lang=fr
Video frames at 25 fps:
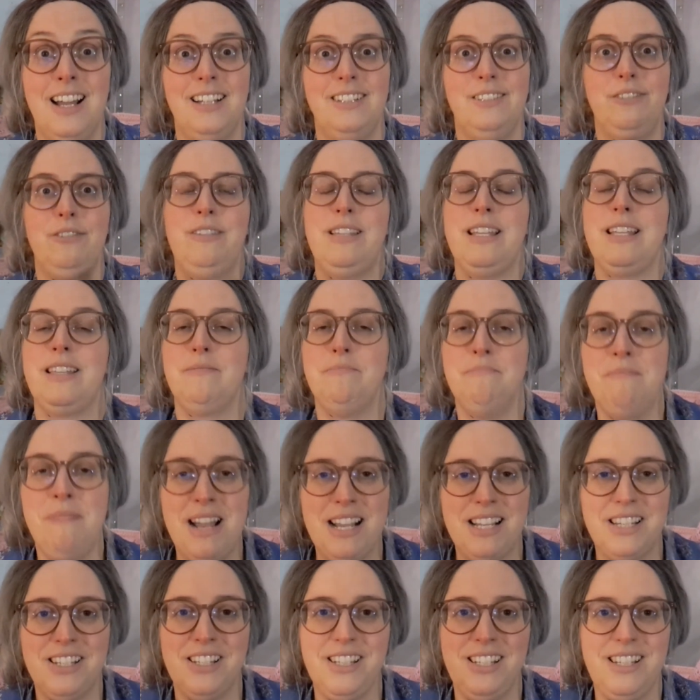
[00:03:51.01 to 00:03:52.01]
Toute cette
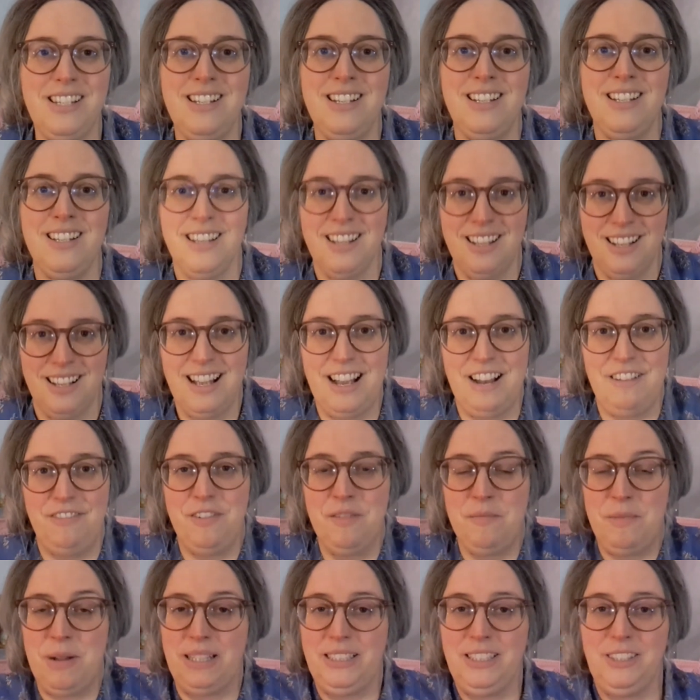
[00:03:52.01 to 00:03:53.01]
magie, elle
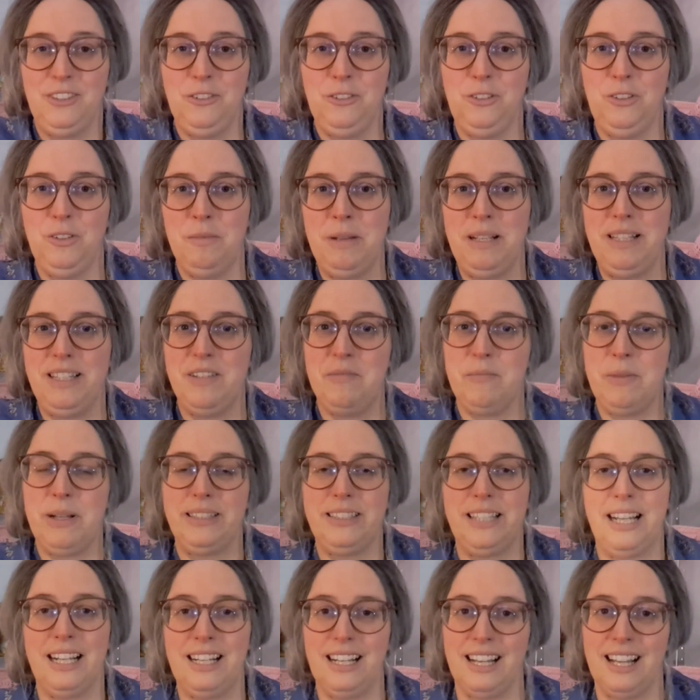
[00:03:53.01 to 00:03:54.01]
fait partie du domaine des
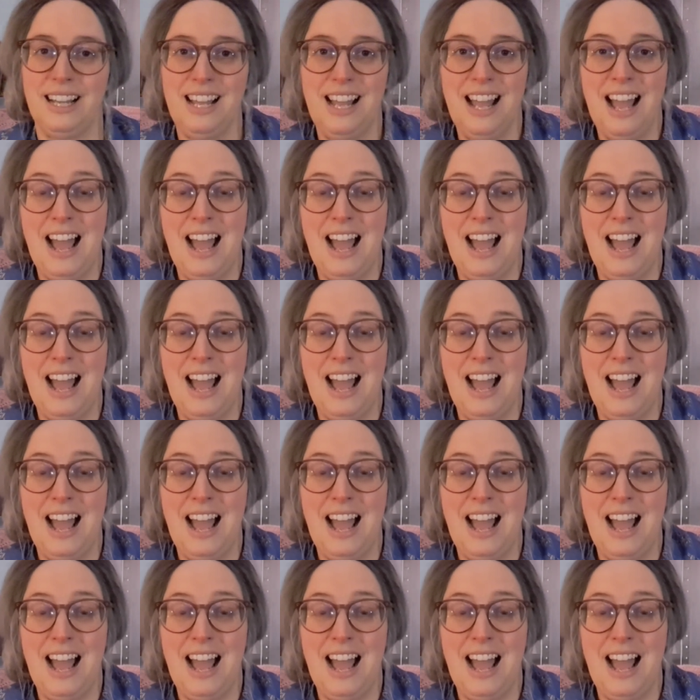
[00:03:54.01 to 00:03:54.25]
pentacles.